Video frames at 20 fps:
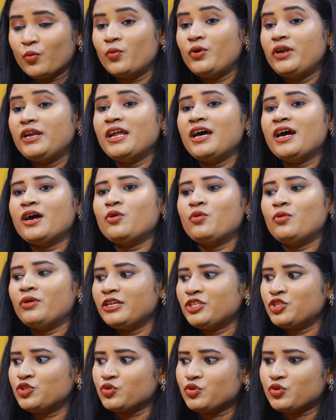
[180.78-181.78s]
ఉన్నా
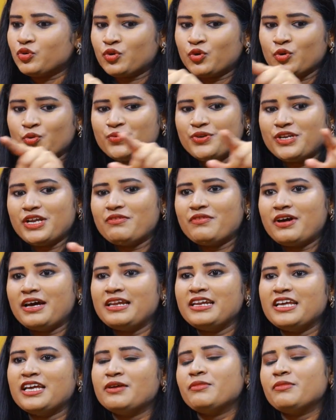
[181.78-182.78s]
కూడా చుట్టూ ఉన్న
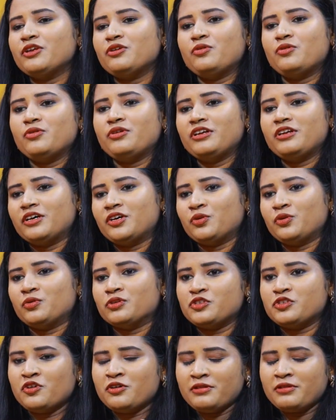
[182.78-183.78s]
వాళ్ళు ఏమనుకుంటారో
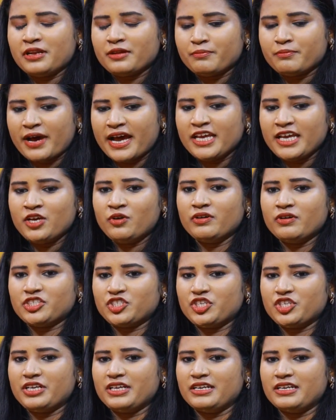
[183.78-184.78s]
సో మై
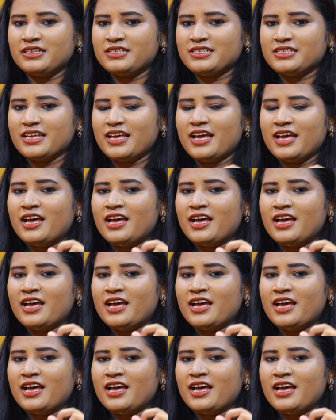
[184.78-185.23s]
క్వశ్చన్ ఈజ్